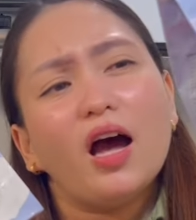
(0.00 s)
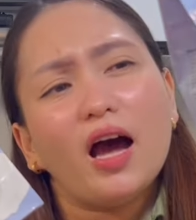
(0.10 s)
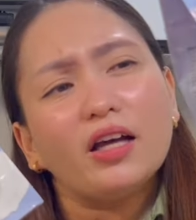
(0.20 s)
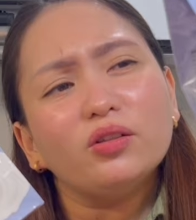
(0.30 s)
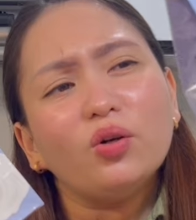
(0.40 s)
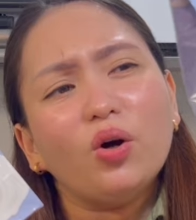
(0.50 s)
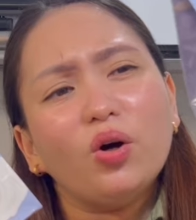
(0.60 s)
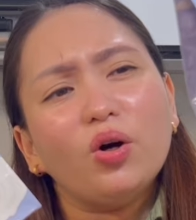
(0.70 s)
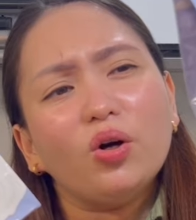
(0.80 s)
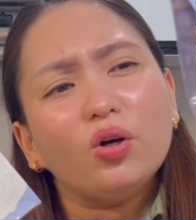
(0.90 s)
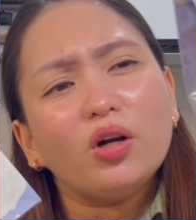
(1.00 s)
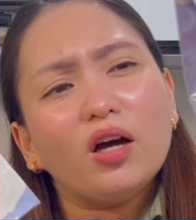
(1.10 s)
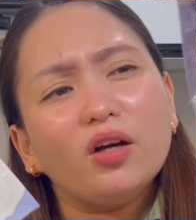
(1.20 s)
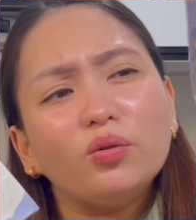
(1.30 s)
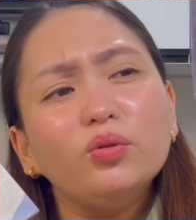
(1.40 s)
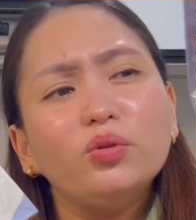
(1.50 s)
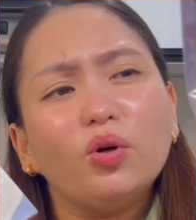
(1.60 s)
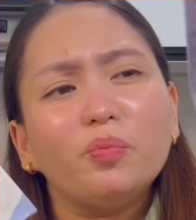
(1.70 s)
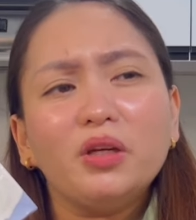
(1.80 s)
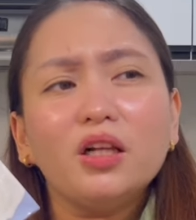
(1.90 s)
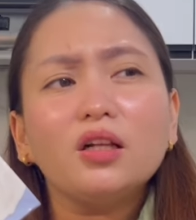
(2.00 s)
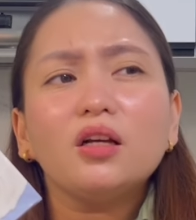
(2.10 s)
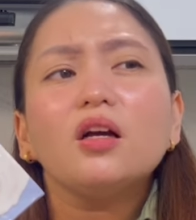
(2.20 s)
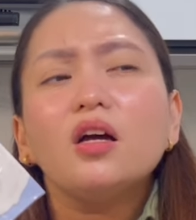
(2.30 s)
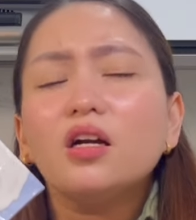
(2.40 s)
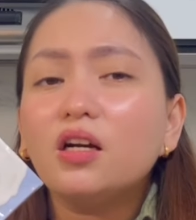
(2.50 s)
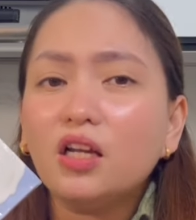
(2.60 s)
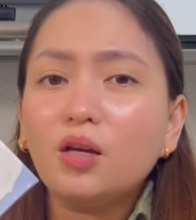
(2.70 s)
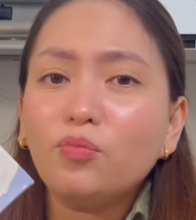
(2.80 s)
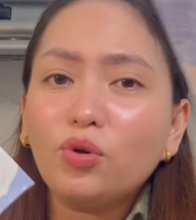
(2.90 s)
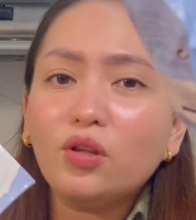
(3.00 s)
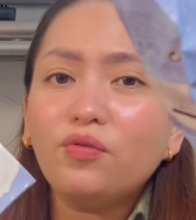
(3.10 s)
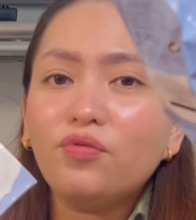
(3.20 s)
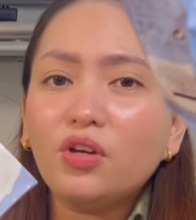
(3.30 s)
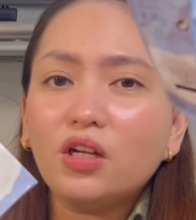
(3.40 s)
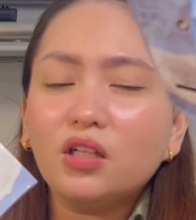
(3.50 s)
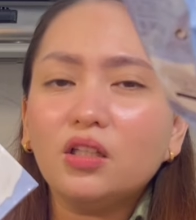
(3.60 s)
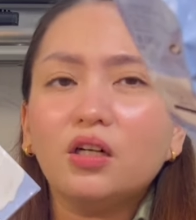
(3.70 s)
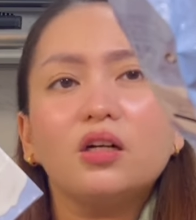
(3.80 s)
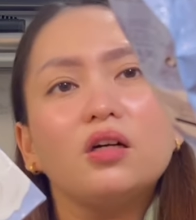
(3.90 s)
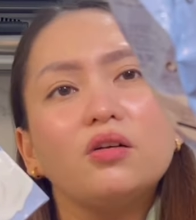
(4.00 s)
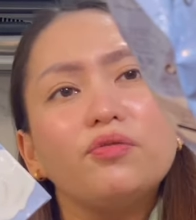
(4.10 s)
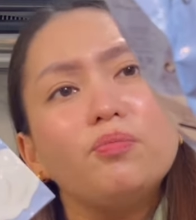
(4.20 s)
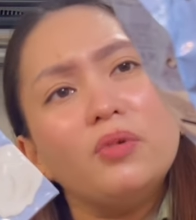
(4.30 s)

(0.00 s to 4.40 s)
Ancora Uno, milk cream with filled, uh,